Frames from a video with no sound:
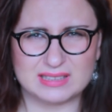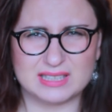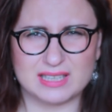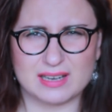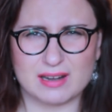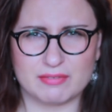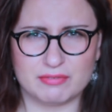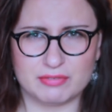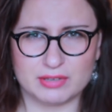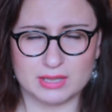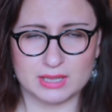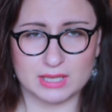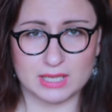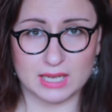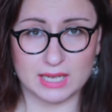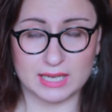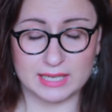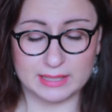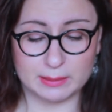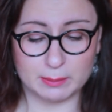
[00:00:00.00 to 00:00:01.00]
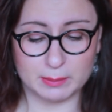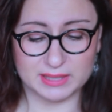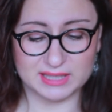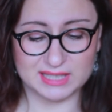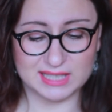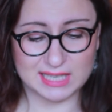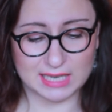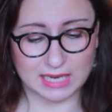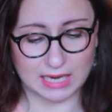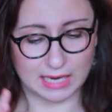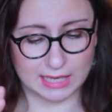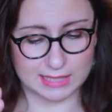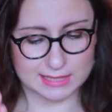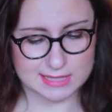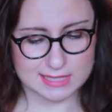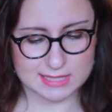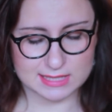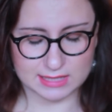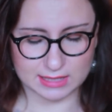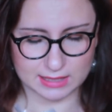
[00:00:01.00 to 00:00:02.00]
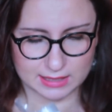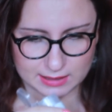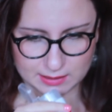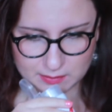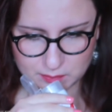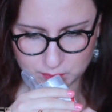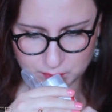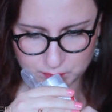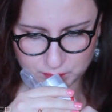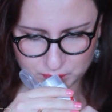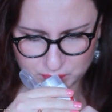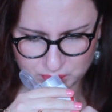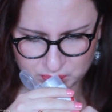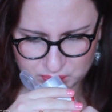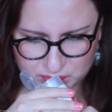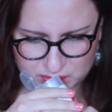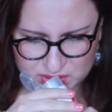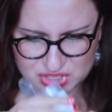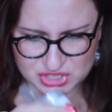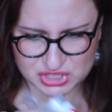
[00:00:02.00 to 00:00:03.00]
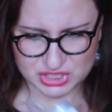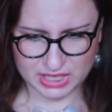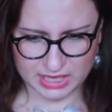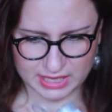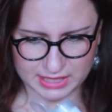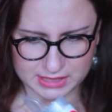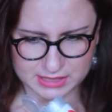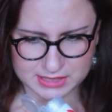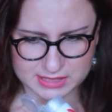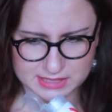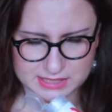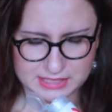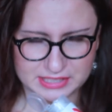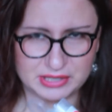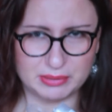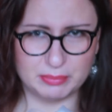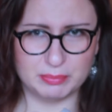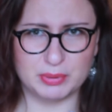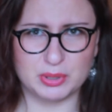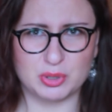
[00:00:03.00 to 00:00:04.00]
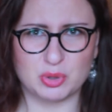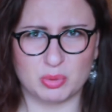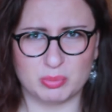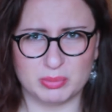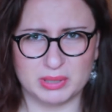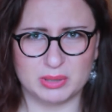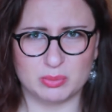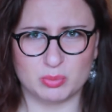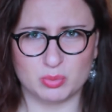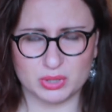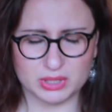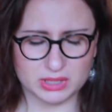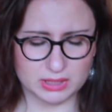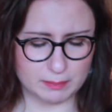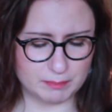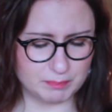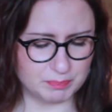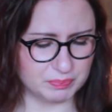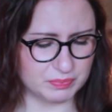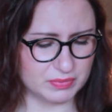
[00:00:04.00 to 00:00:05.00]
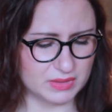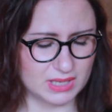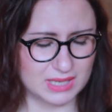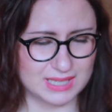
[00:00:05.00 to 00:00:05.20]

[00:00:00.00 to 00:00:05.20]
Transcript: травяна, лемонграсс, э, чай с имбирем и лимоном.